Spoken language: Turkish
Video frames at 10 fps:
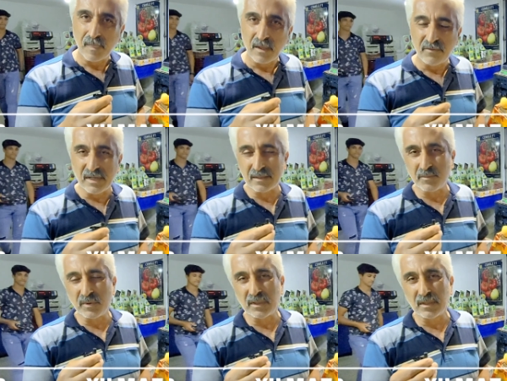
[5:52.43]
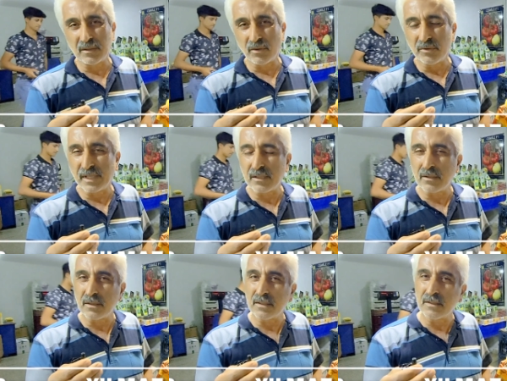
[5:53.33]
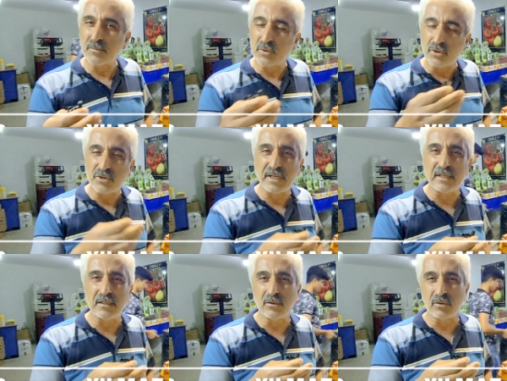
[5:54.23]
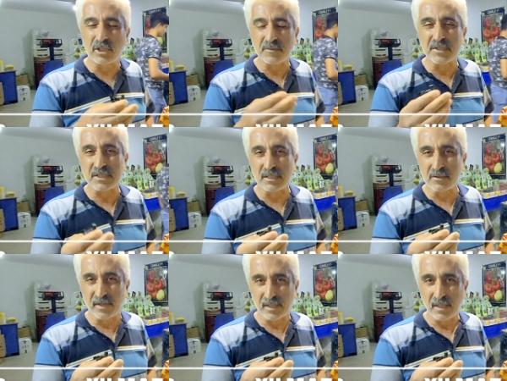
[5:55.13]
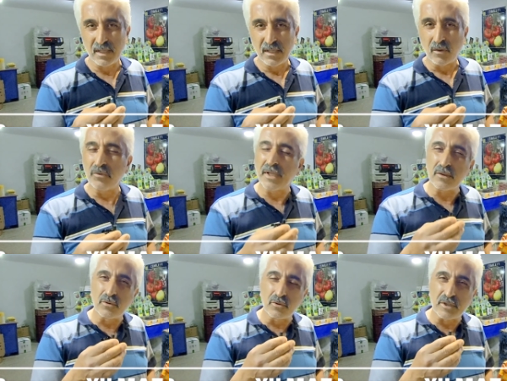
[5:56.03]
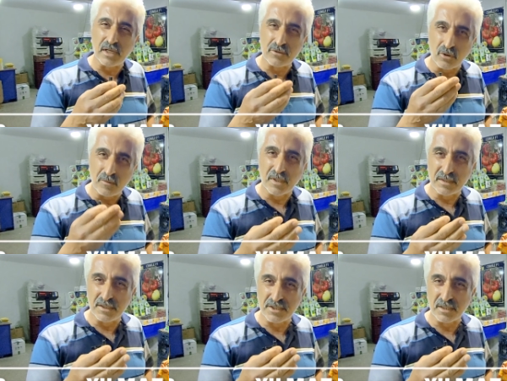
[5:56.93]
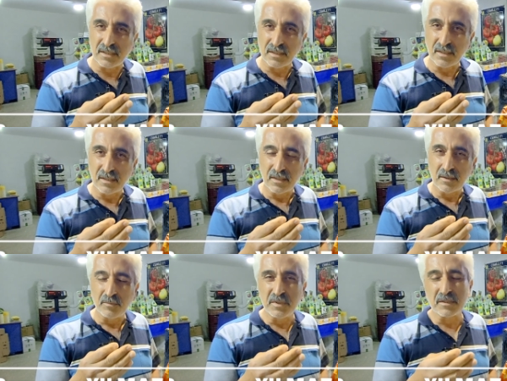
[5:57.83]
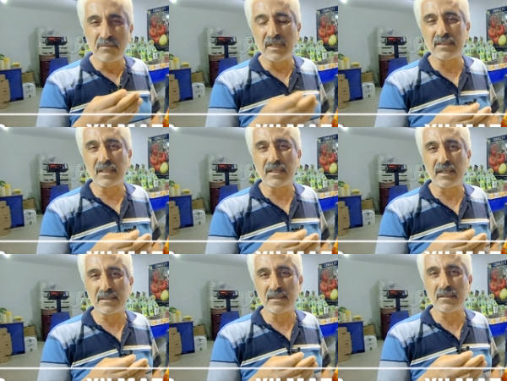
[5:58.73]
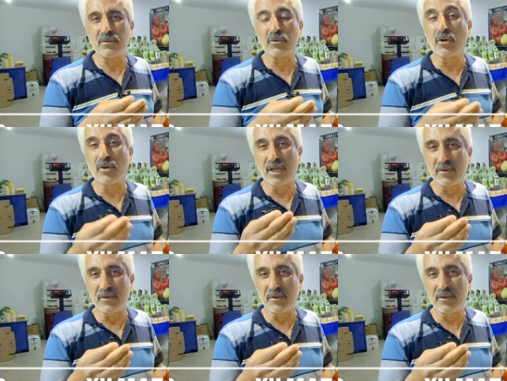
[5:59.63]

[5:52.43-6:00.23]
Fakat e, onların e, bütün şehirlere ulaşma şansı var. Onların kuru kayısı olmadığı için. Bizim Malatya kayısının kuru olayı